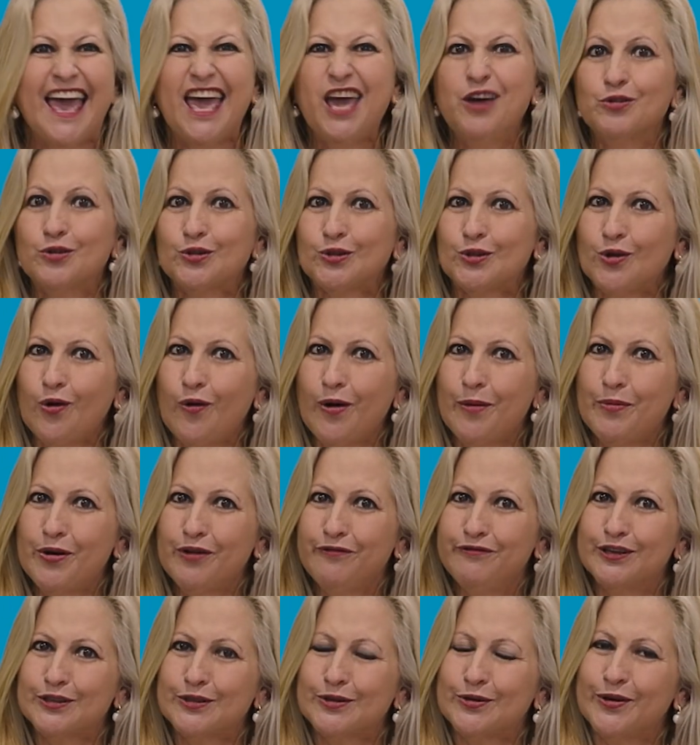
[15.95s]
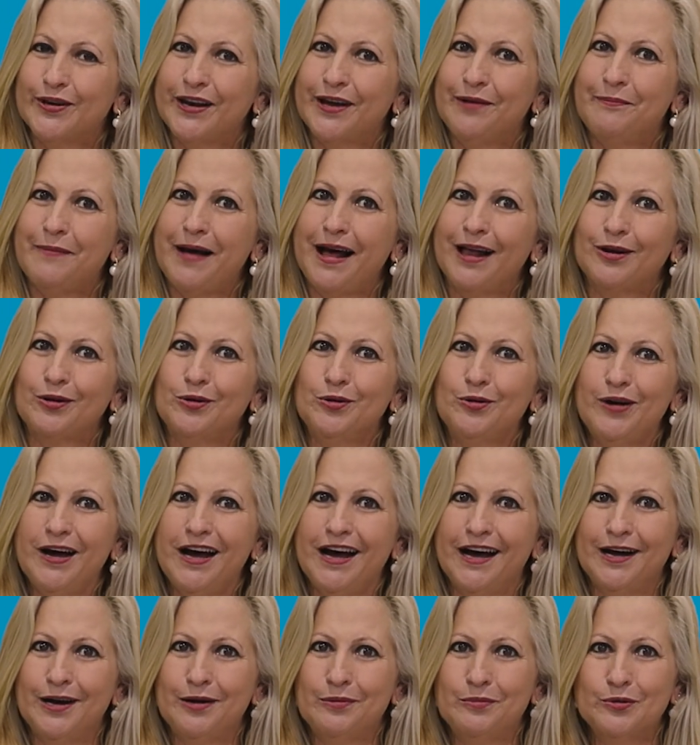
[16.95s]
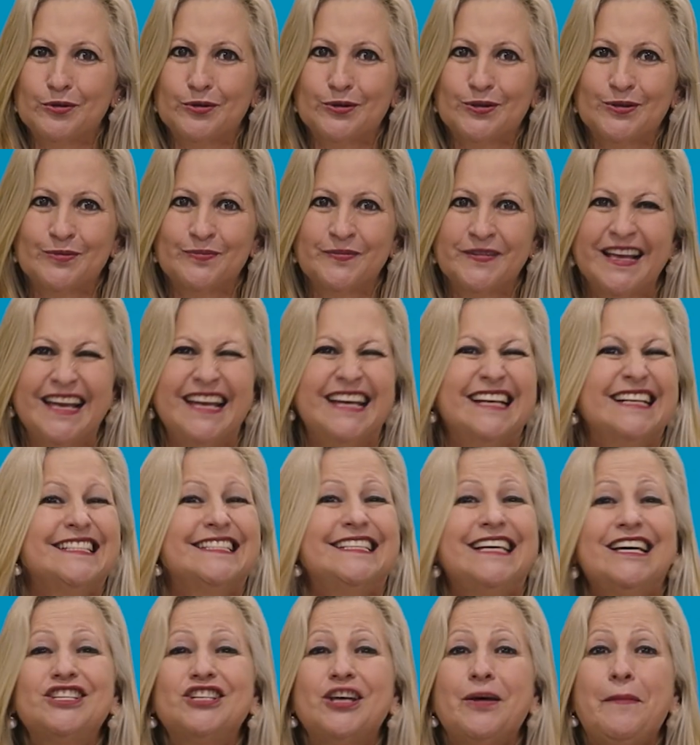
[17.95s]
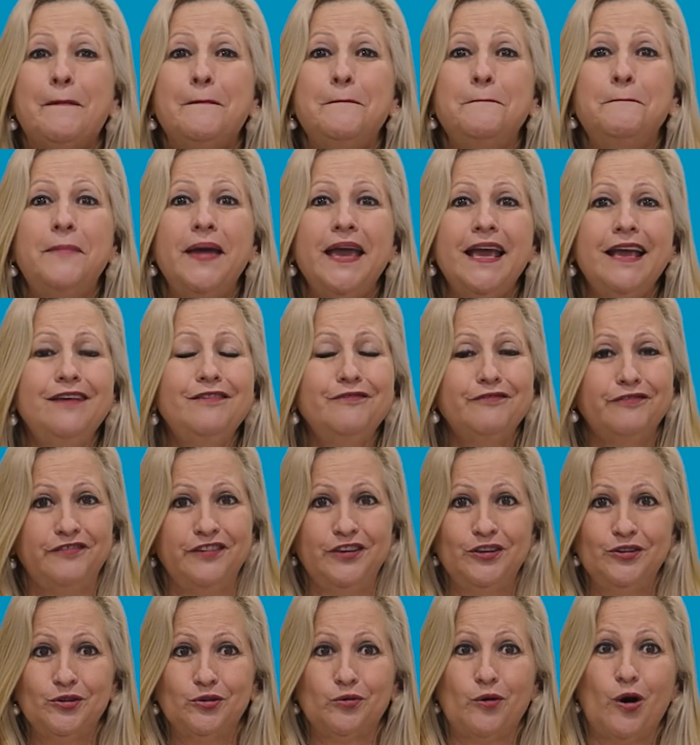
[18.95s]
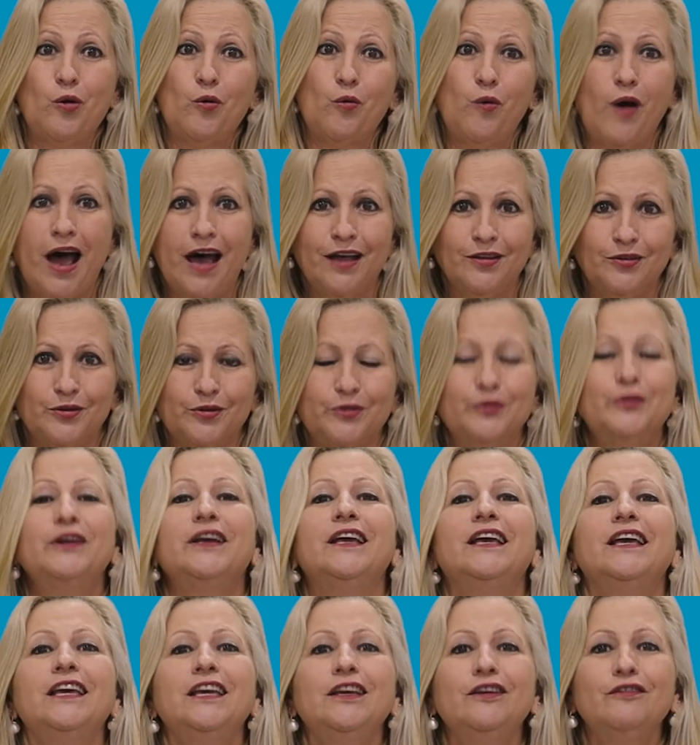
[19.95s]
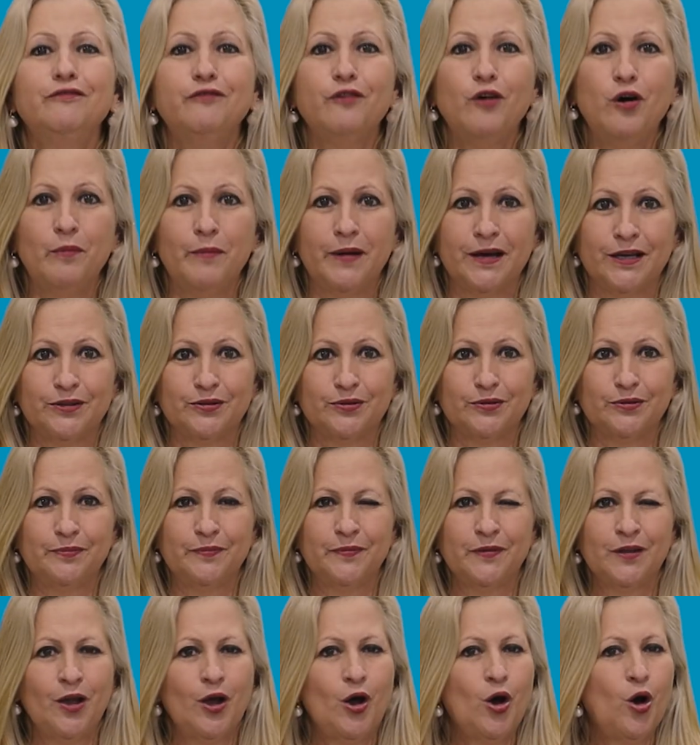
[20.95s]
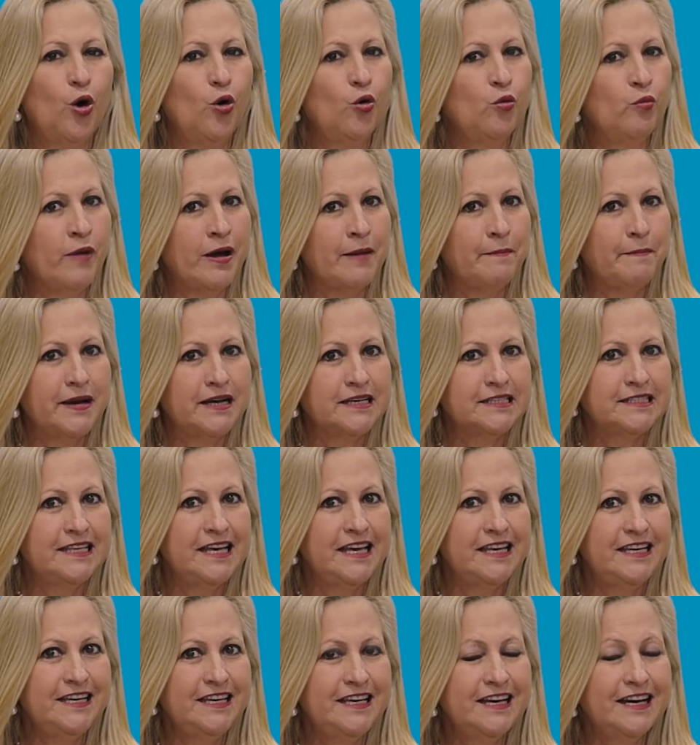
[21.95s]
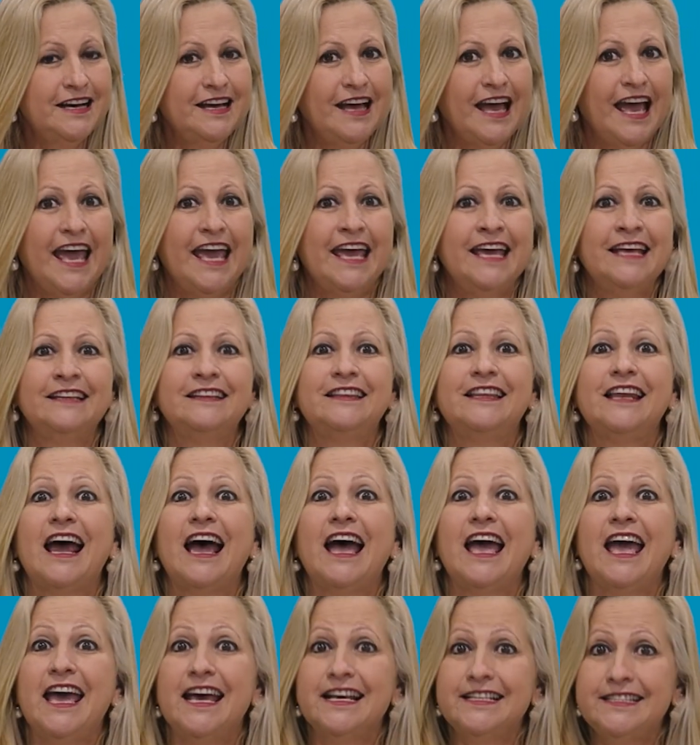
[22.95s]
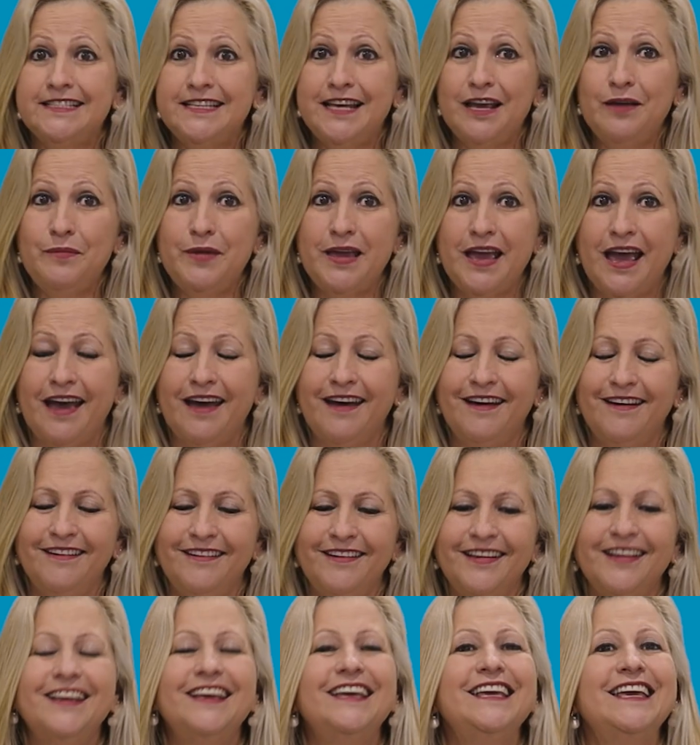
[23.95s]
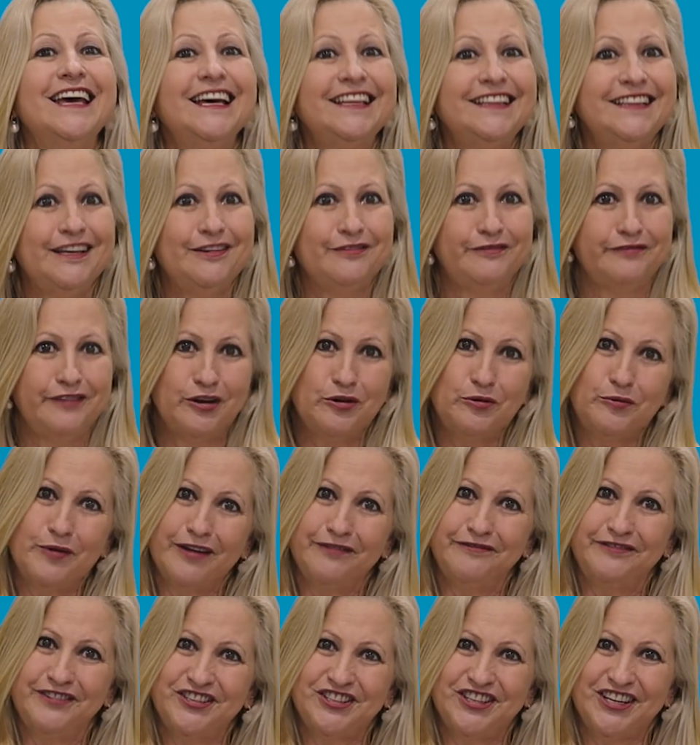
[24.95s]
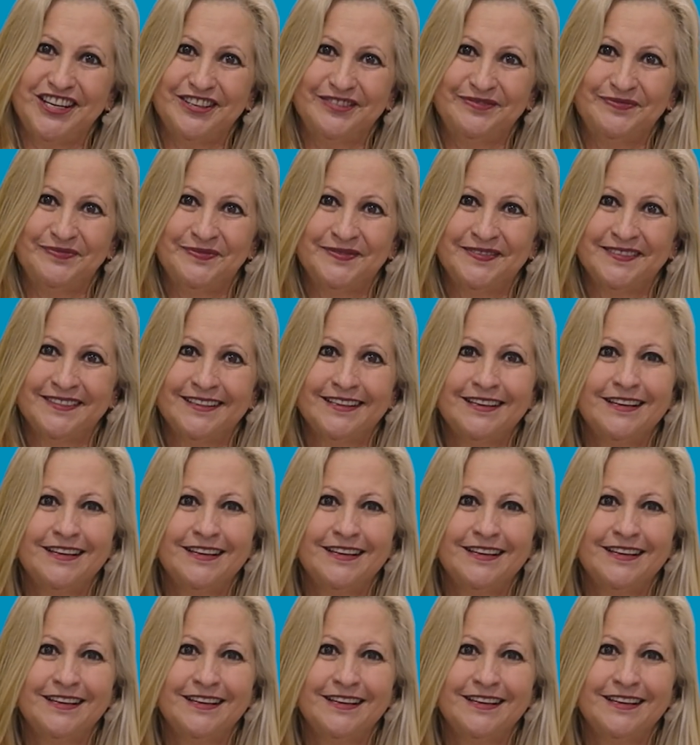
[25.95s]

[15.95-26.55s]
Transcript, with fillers: Eu sou a professora Malu Ramos. Seja bem-vindo ao quadro Informando, uma parceria entre a SME e a TV UFG.